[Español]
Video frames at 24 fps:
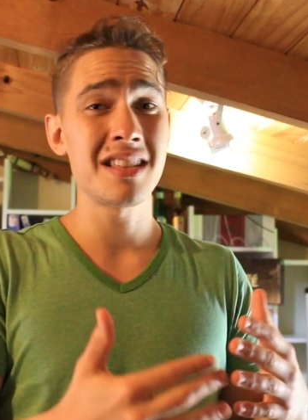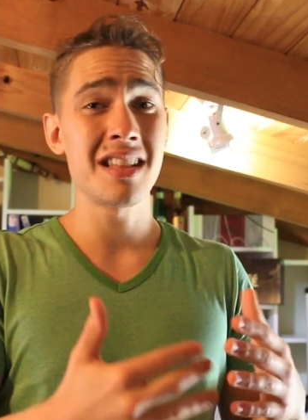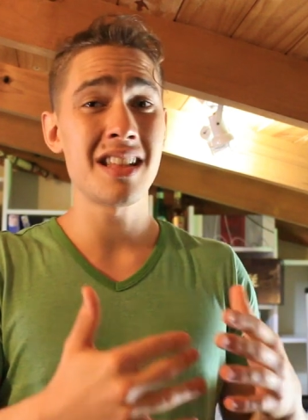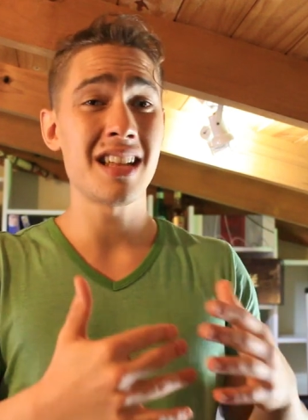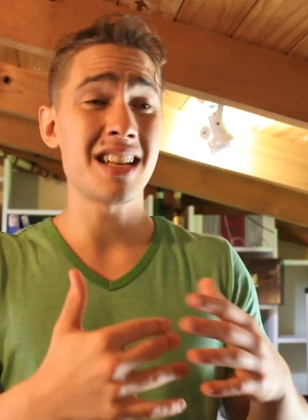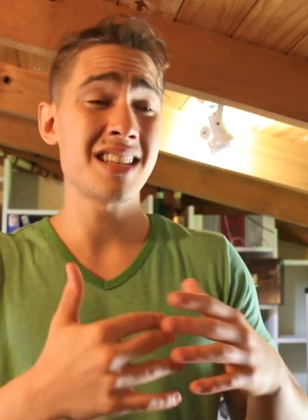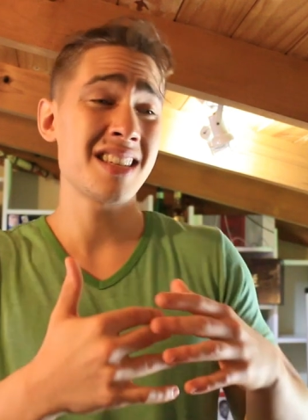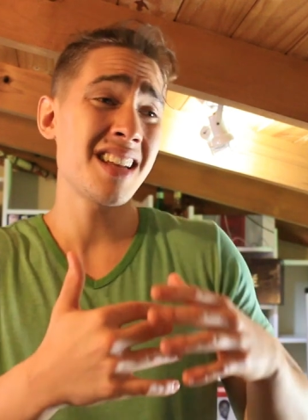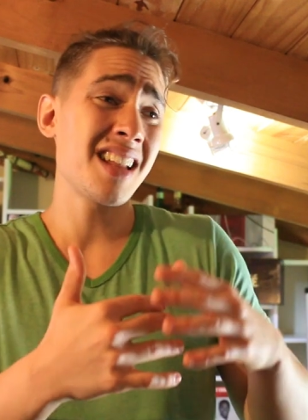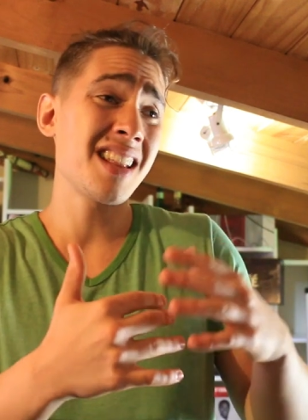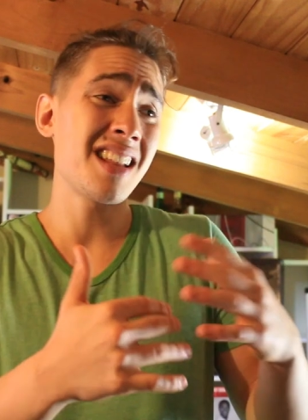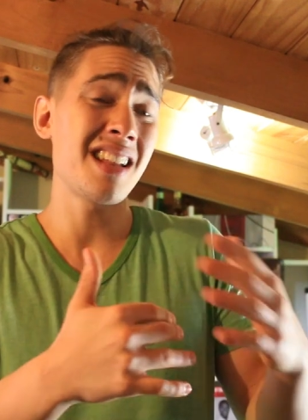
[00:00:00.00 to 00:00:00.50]

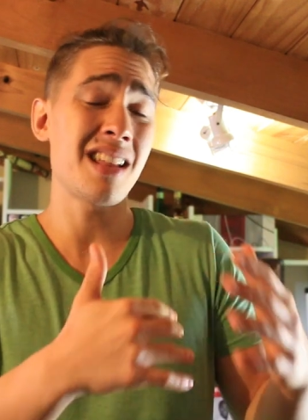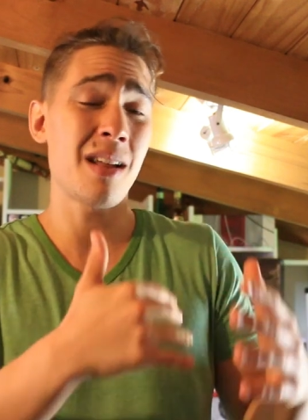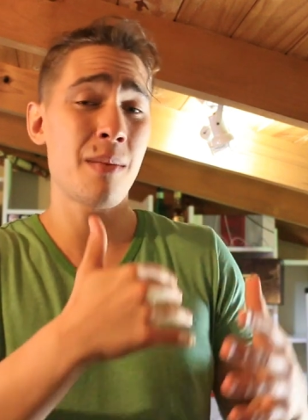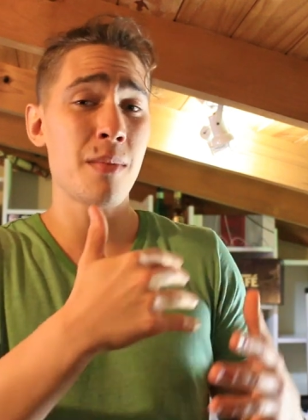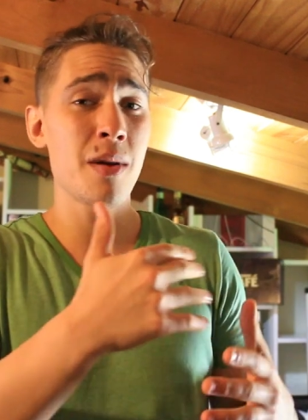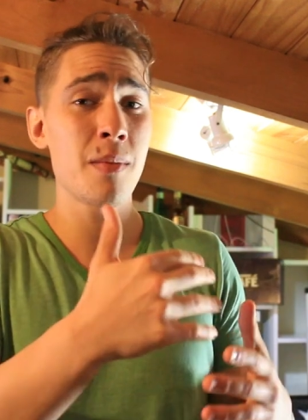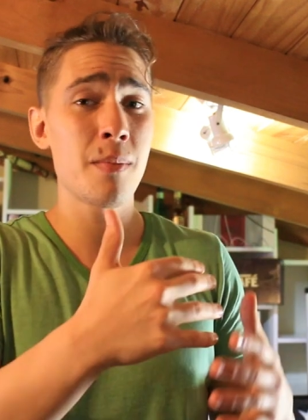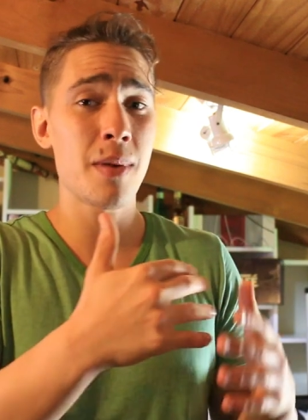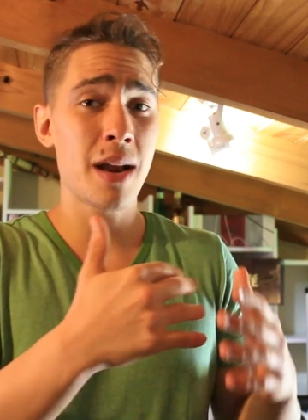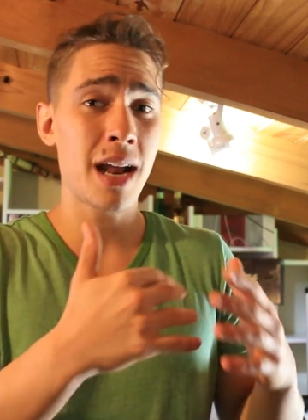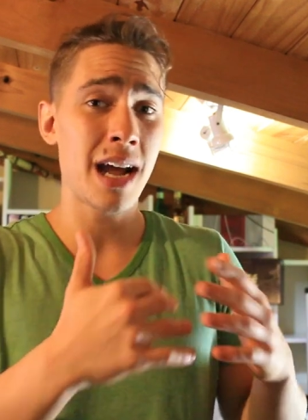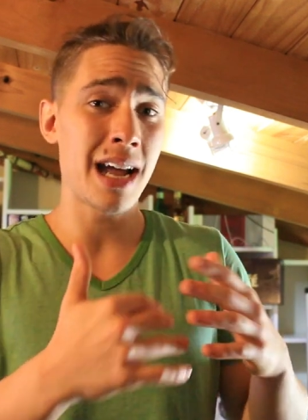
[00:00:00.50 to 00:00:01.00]
interesante y
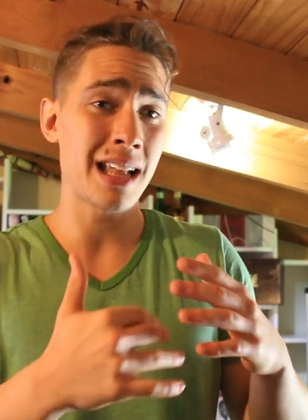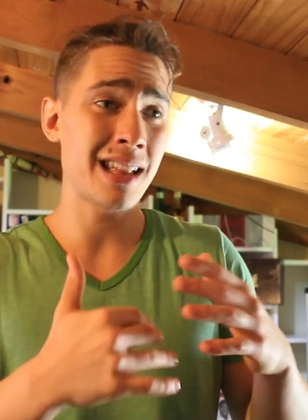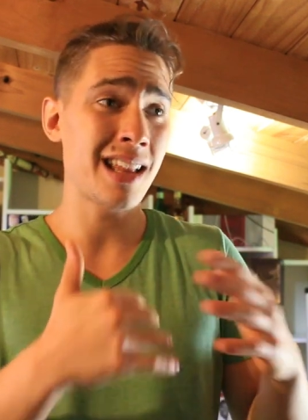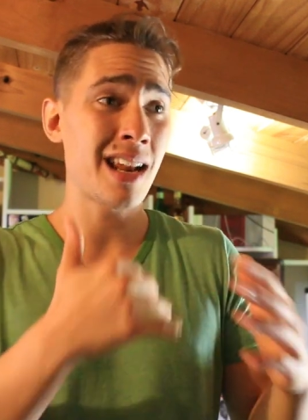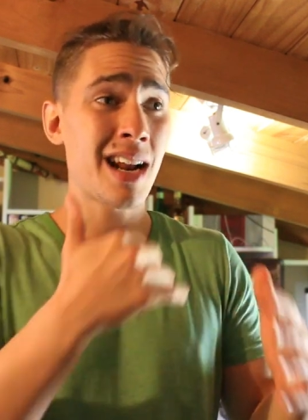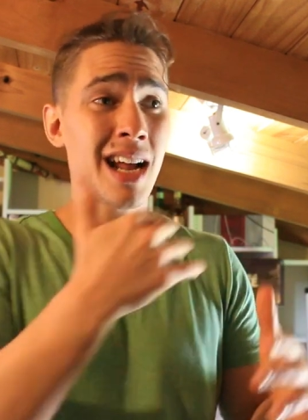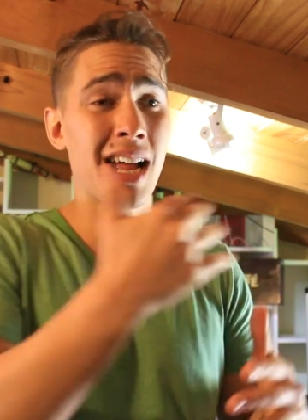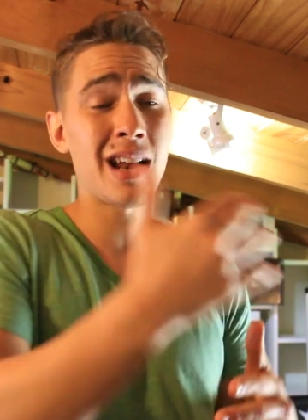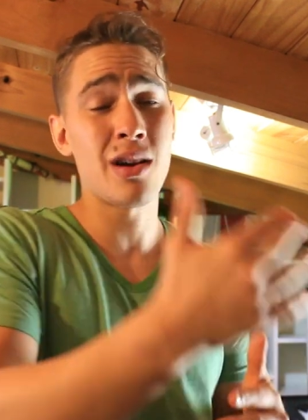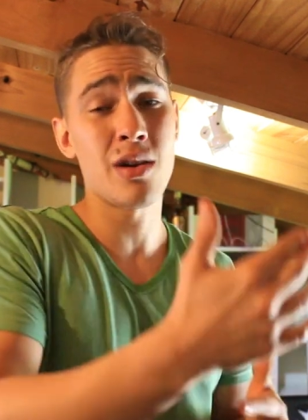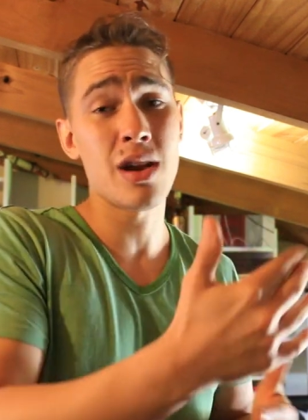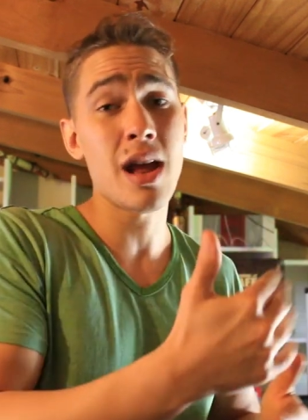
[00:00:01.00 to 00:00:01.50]
también para
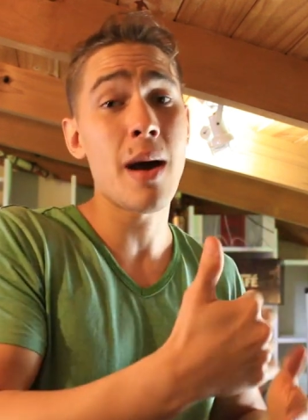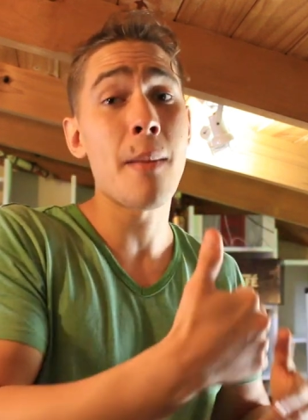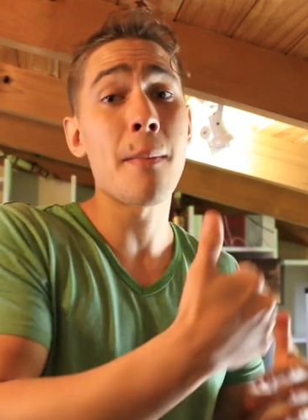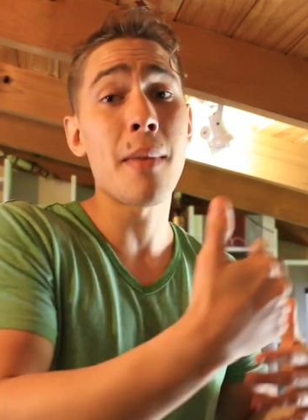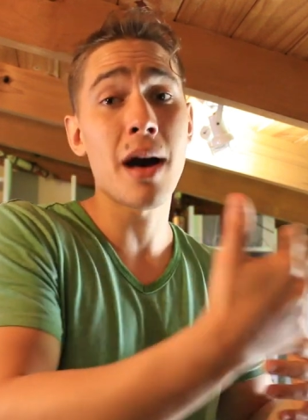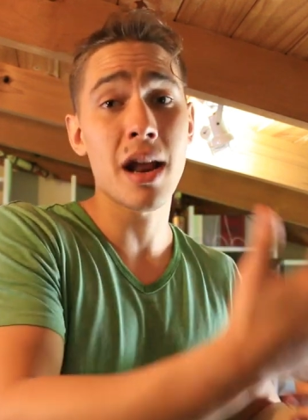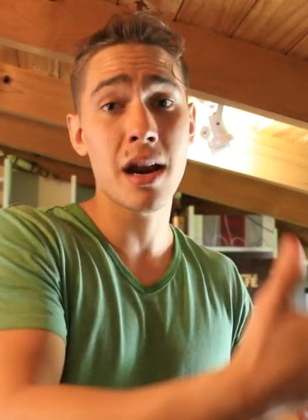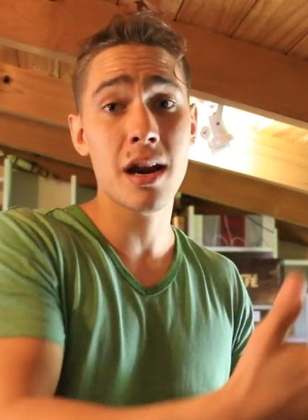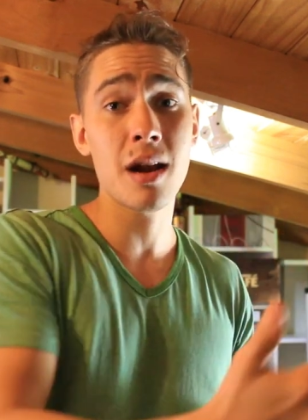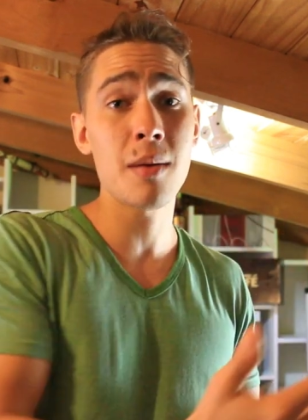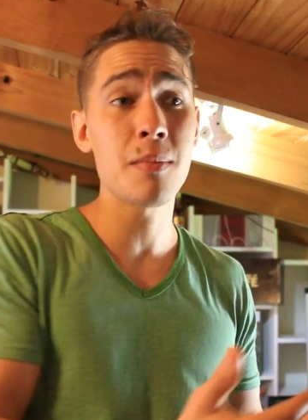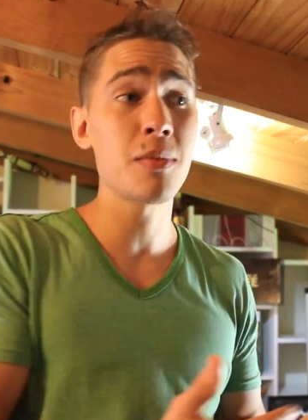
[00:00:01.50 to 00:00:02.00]
gastar calorías
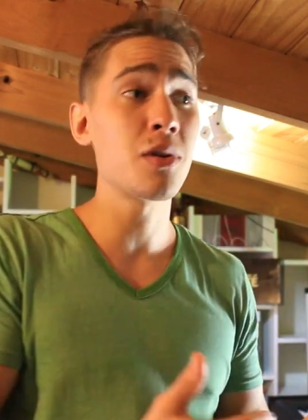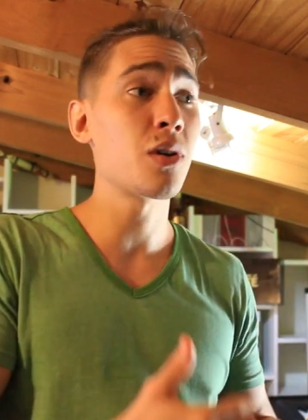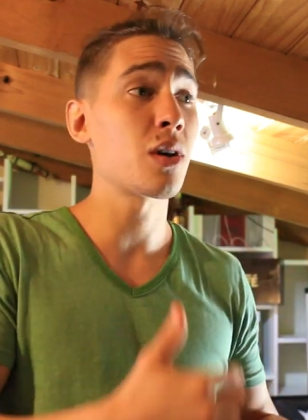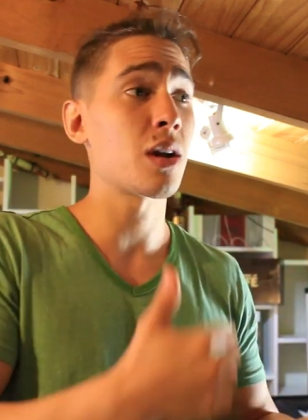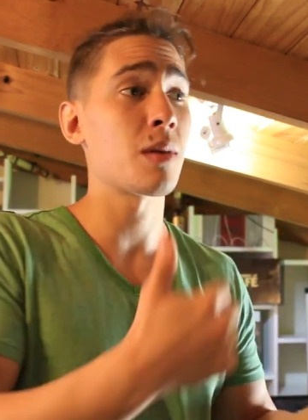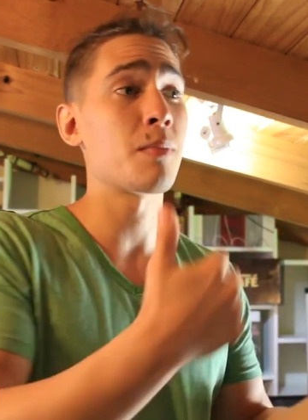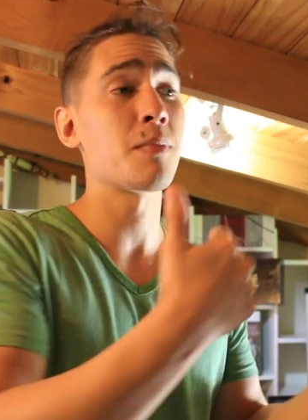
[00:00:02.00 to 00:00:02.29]
más rápido,